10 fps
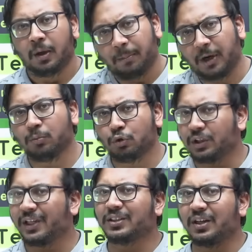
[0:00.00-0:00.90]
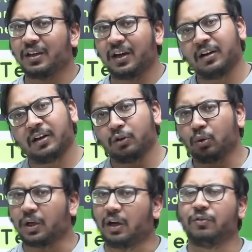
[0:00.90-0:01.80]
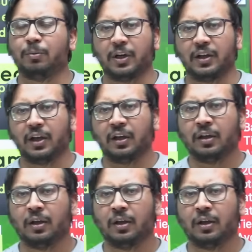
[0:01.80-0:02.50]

बट मुझे ऐसा लग रहा है रन तो काफी बनेंगे